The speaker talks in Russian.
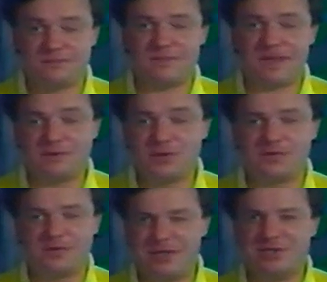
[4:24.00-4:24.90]

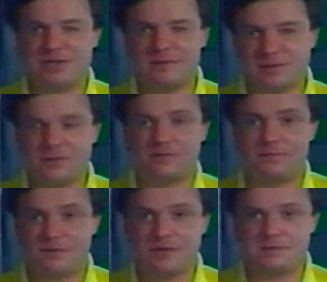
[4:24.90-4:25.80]
давно, в
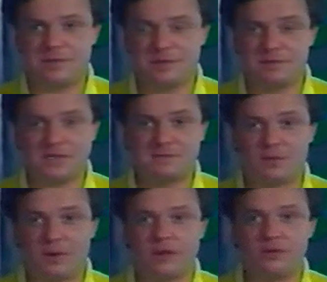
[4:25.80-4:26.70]

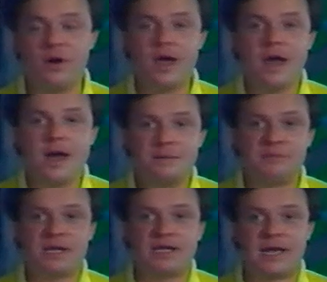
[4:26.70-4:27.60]
1988 году,
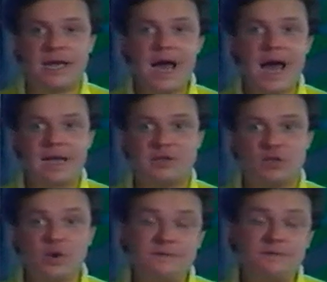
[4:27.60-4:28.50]
благодаря
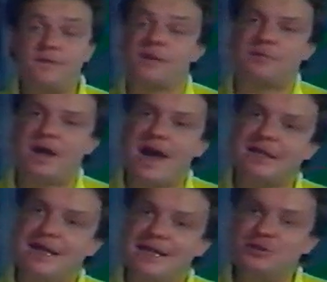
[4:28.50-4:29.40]
одной фирме. О
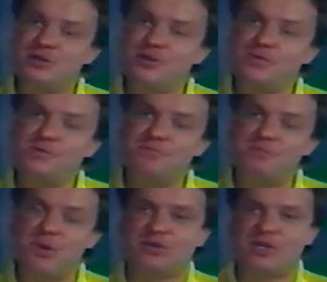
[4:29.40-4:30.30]
ней чуть
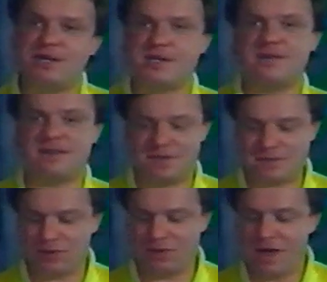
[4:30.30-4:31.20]
позже. А сейчас давайте
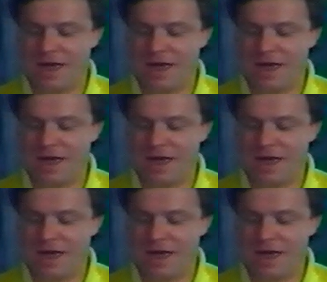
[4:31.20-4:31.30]
посмотрим